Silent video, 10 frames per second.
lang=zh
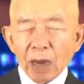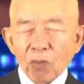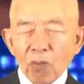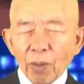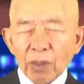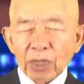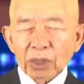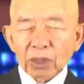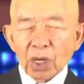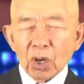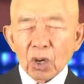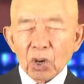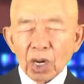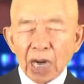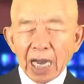我们
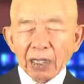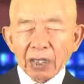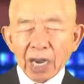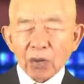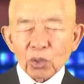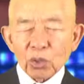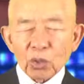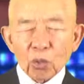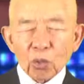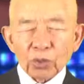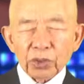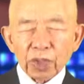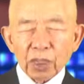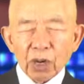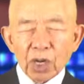感到主
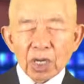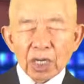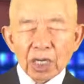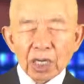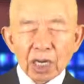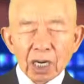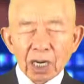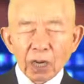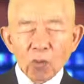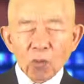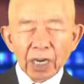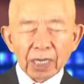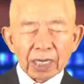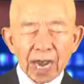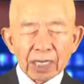是一个很伟
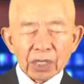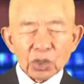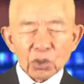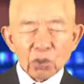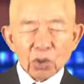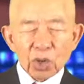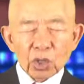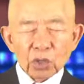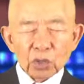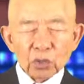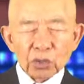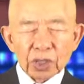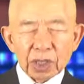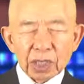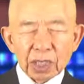大的主，主
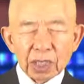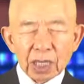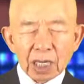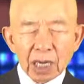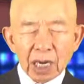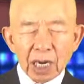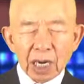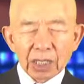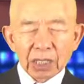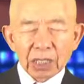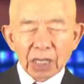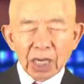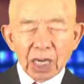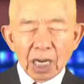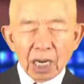是一个很
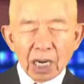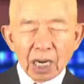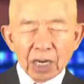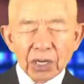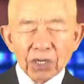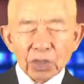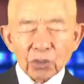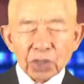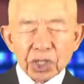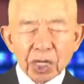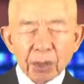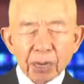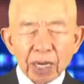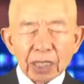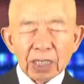啊很有慈
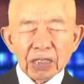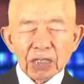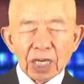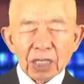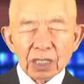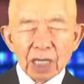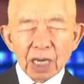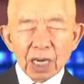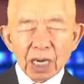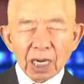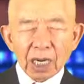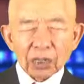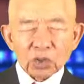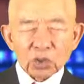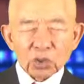悲的心啊，
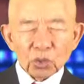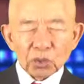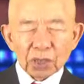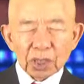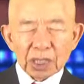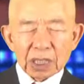主是